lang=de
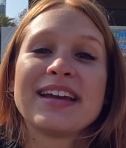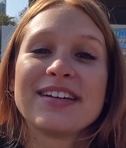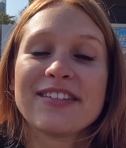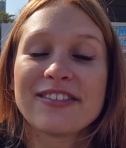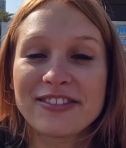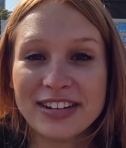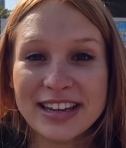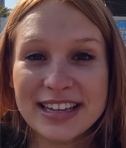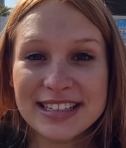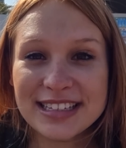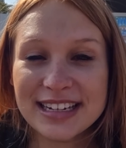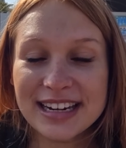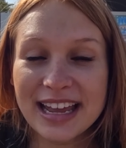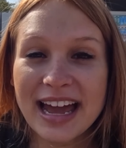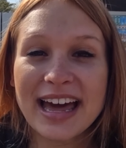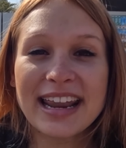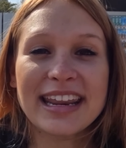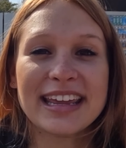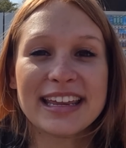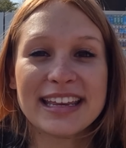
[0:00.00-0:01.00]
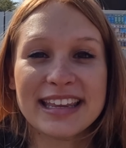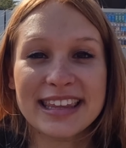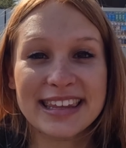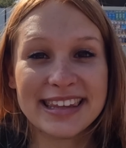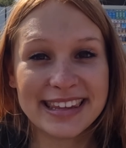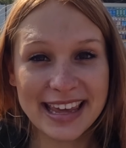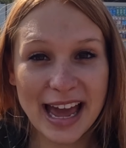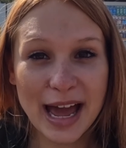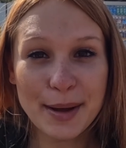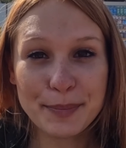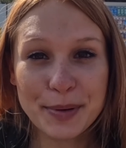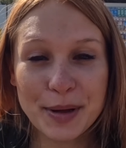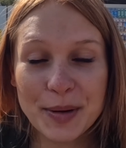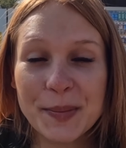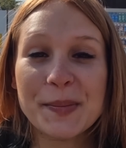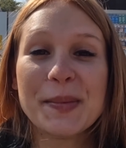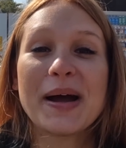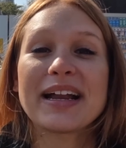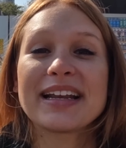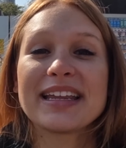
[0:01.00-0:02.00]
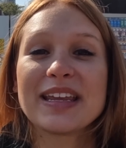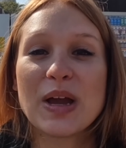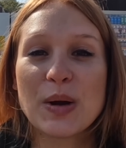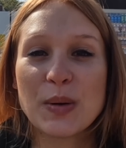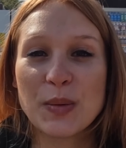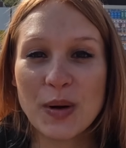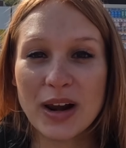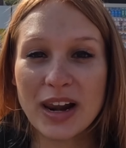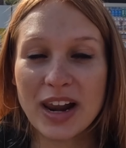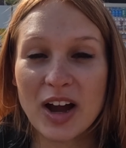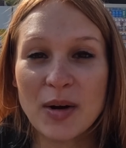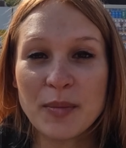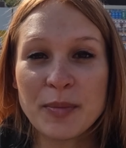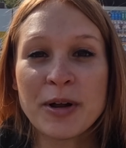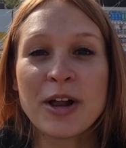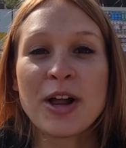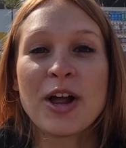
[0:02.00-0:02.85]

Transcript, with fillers: Wir sind gerade in Japan und machen hier Urlaub.